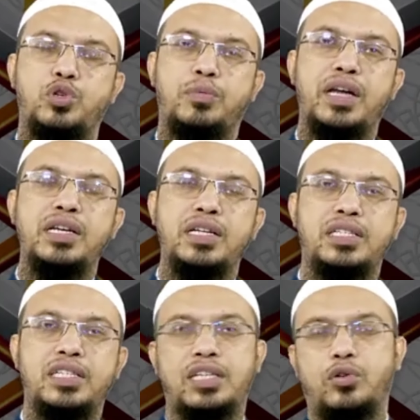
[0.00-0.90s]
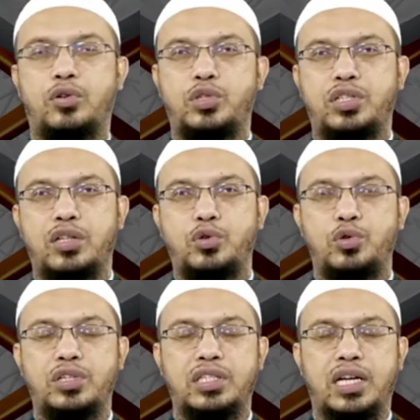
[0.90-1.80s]
মুসলমানই চেষ্টা করা উচিত সাধ্য
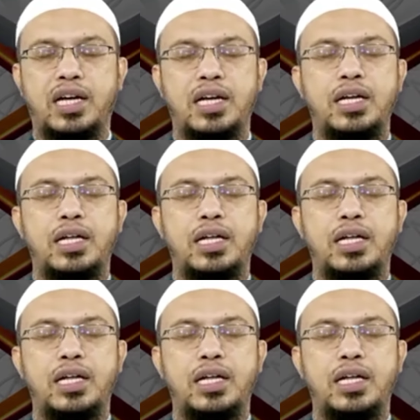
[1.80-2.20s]
অনুযায়ী জানা